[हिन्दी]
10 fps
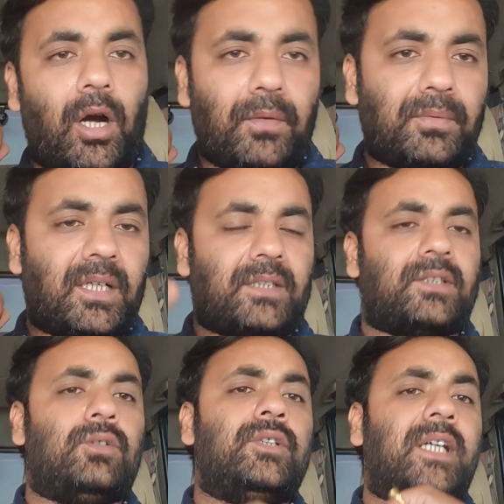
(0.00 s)
ऑफ
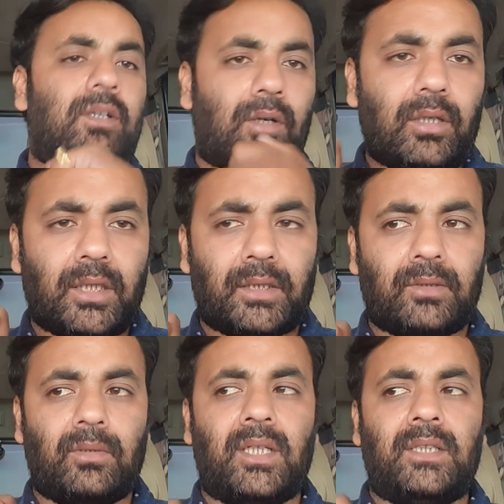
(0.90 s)
करते हो या लॉक
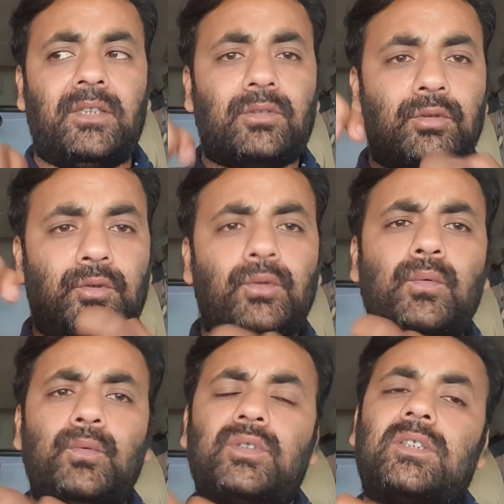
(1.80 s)
करते हो गाड़ी तो जो
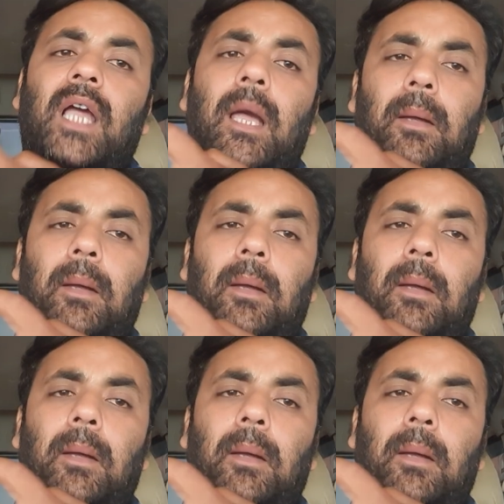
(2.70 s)
उस